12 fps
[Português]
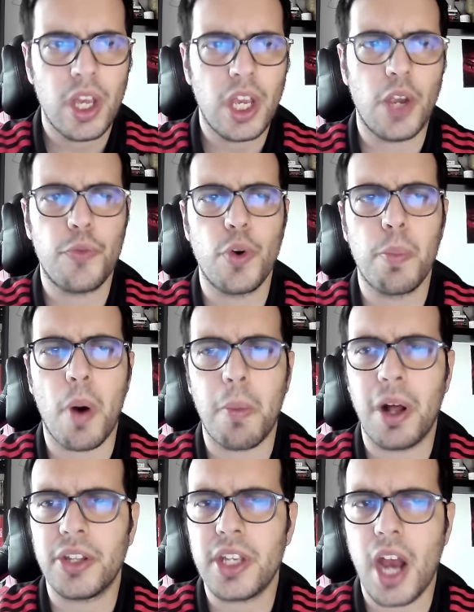e foram para o
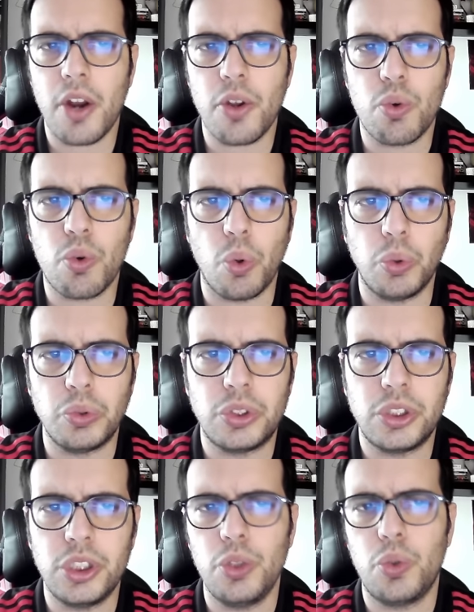balneário com
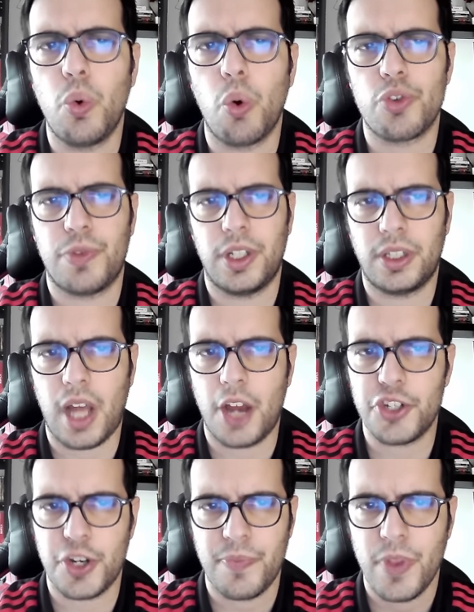5 gols de
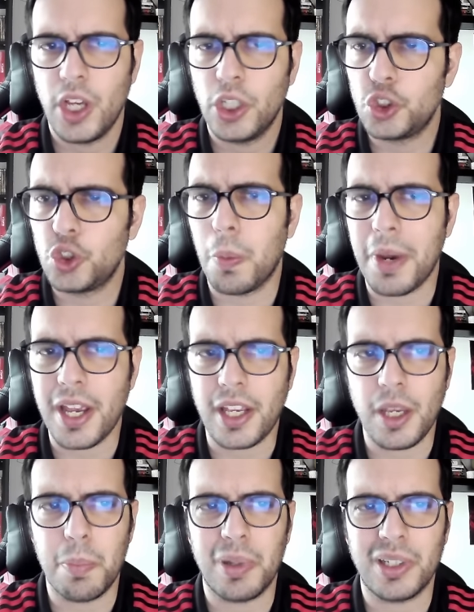vantagem sobre a
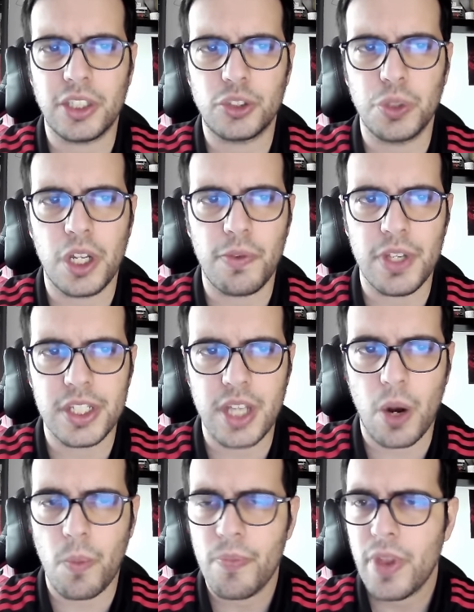equipa da segunda
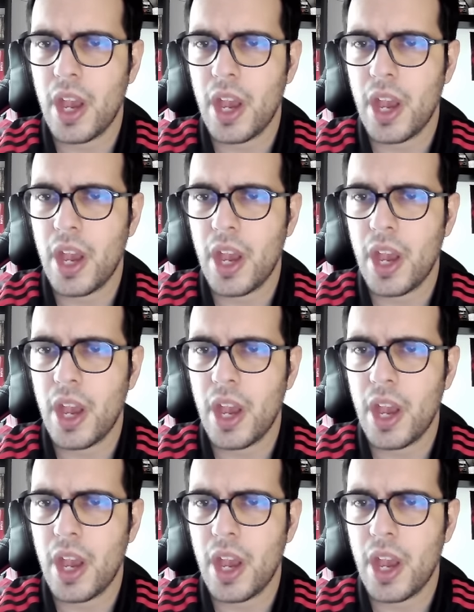Divisão.